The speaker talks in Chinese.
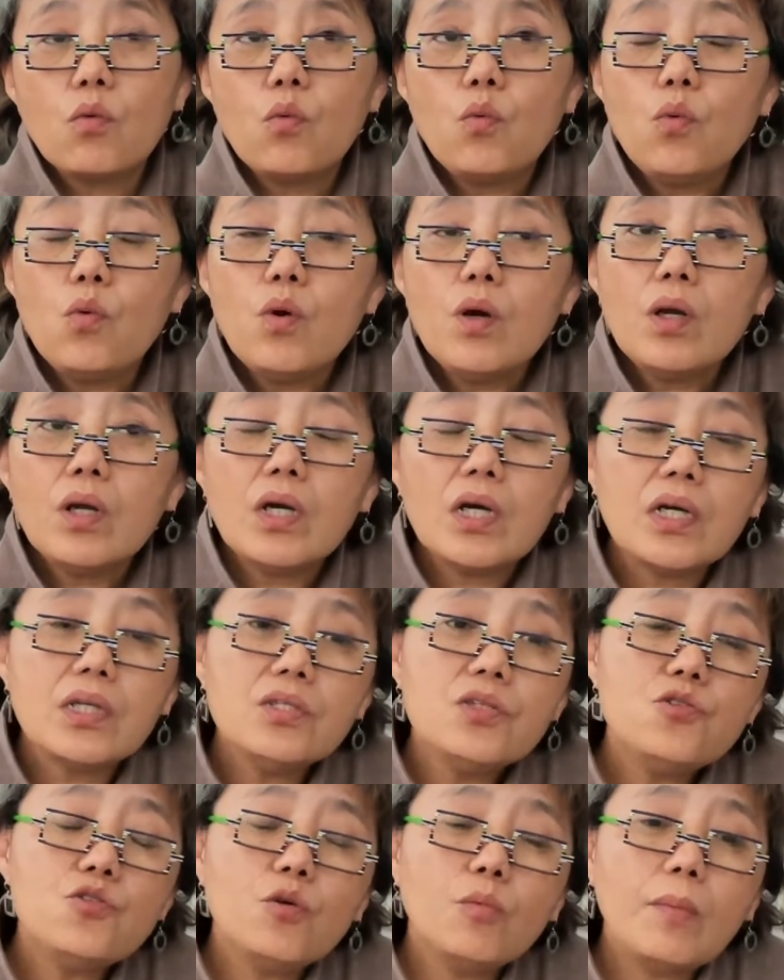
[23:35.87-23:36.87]
过了
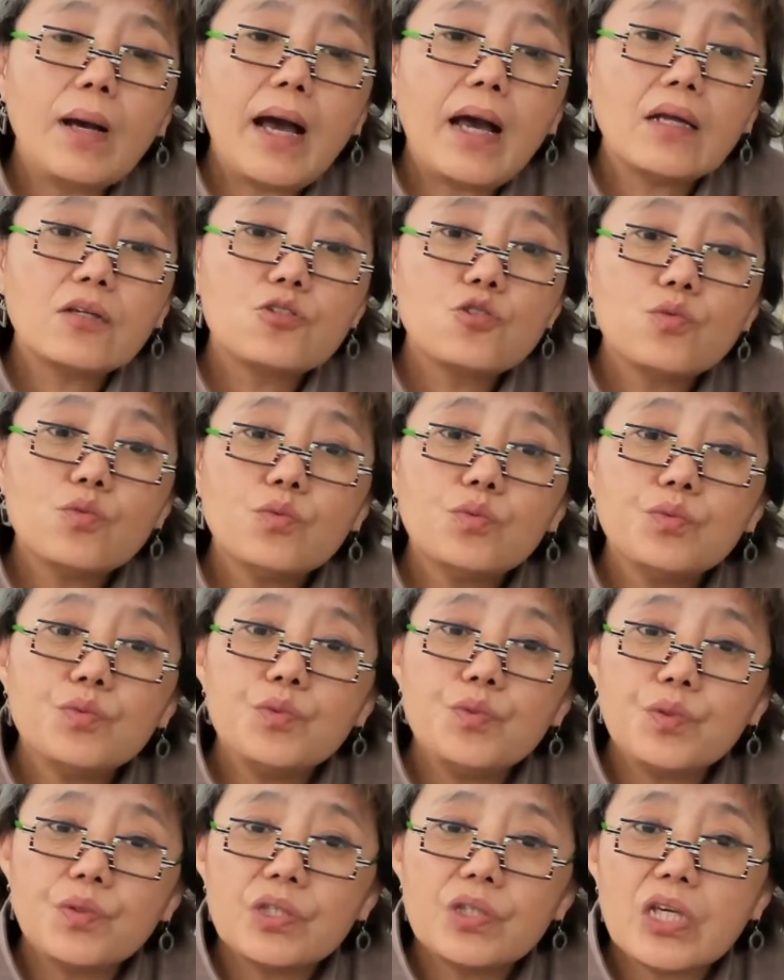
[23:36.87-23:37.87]
很久吧，终
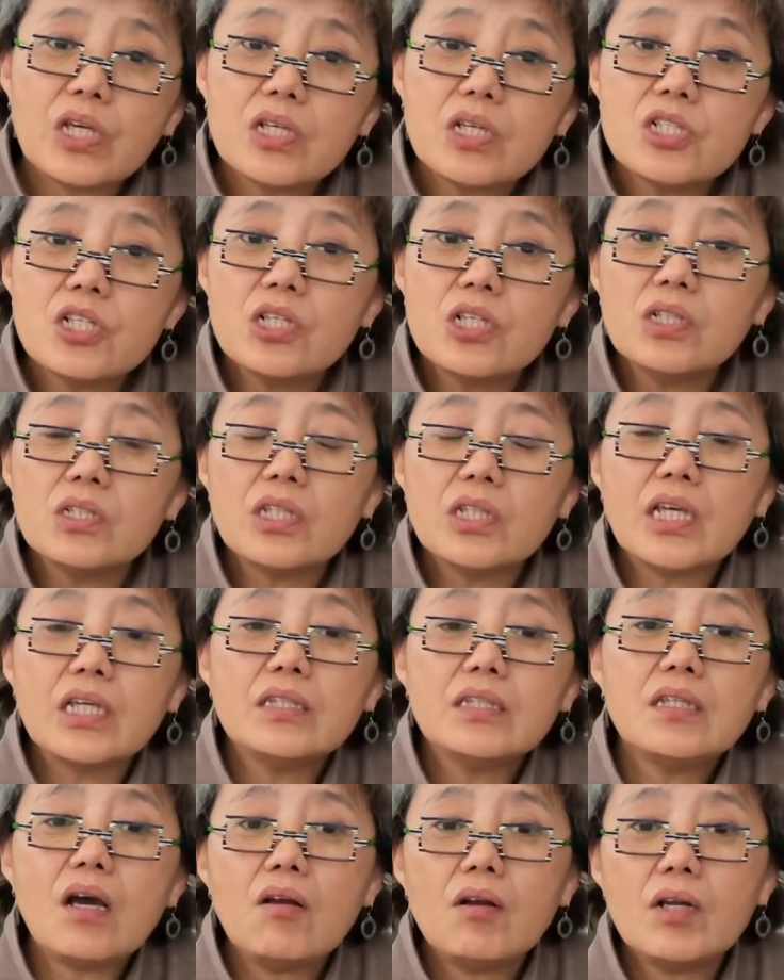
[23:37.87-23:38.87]
于停车
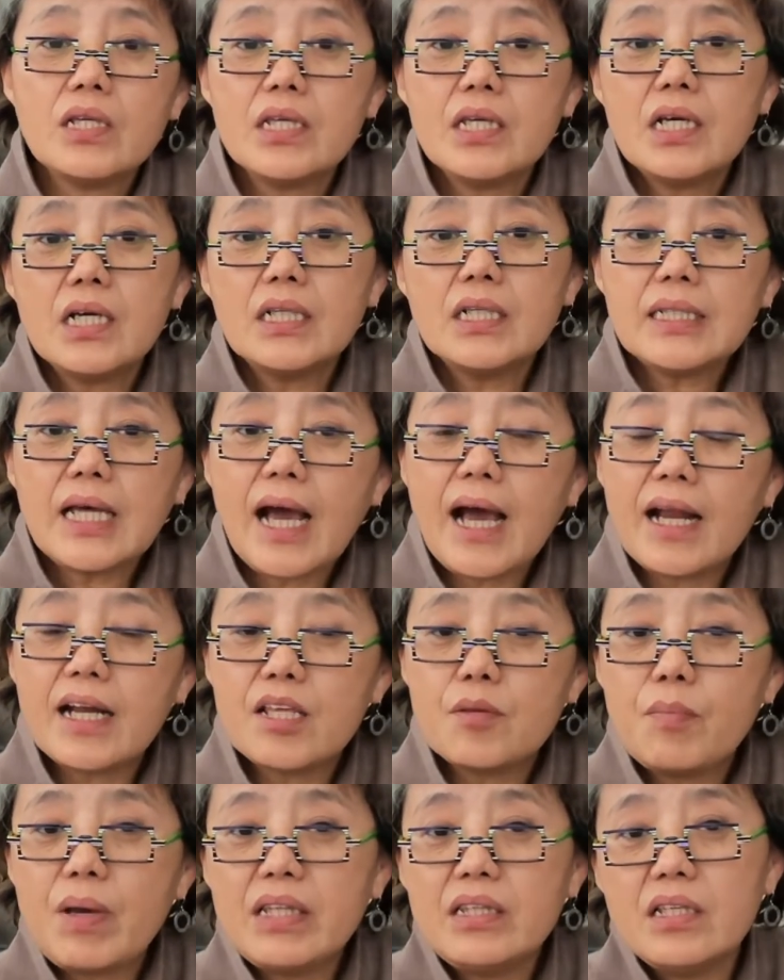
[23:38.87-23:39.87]
停到了一个塔利
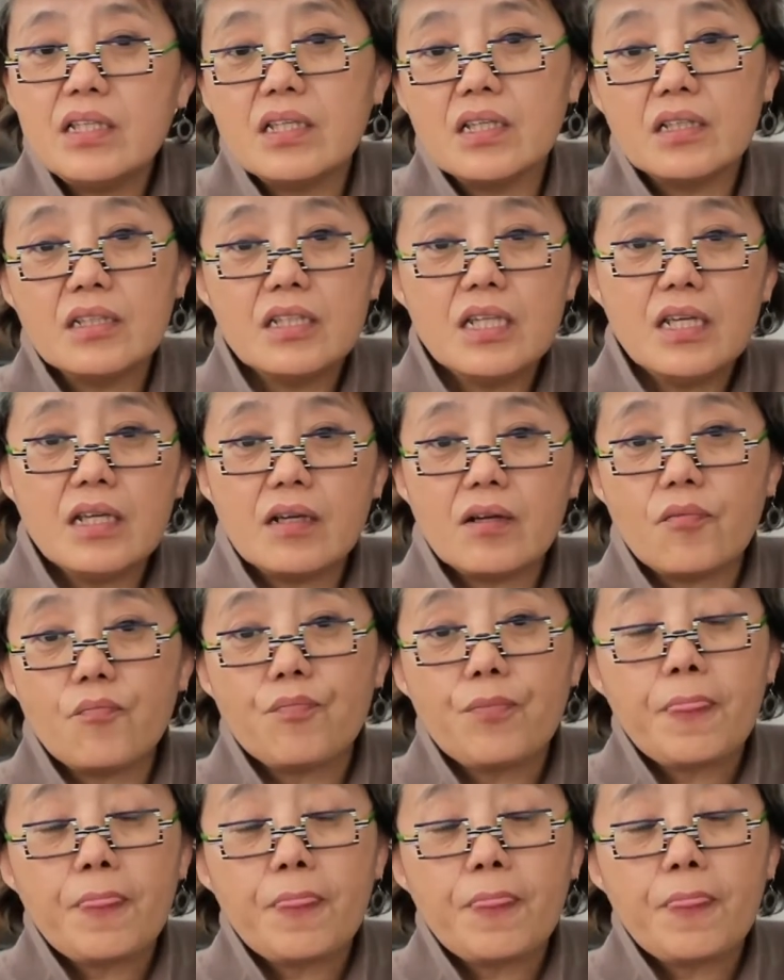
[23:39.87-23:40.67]
班的营地了。